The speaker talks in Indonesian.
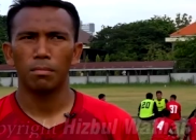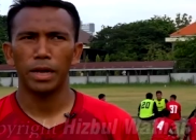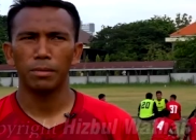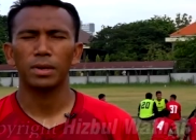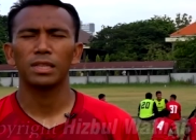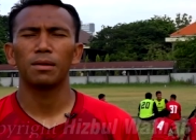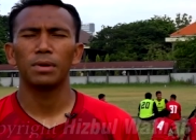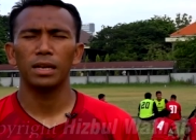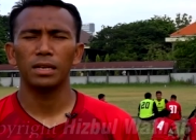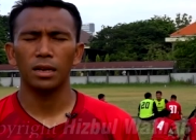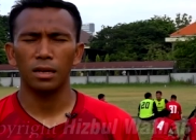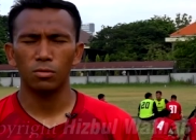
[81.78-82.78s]
main pertama
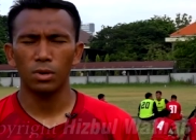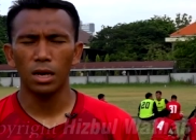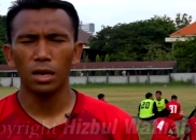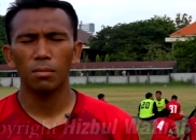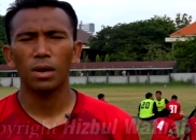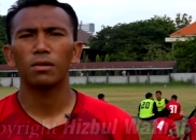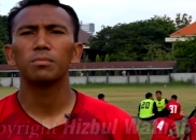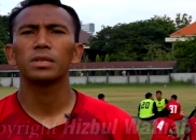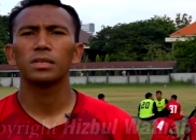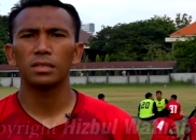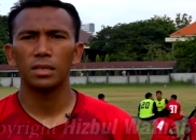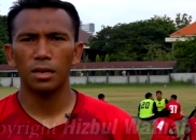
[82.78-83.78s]
Liga 2 melawan
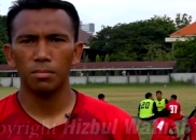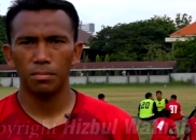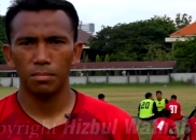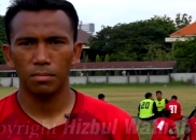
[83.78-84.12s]
Persijab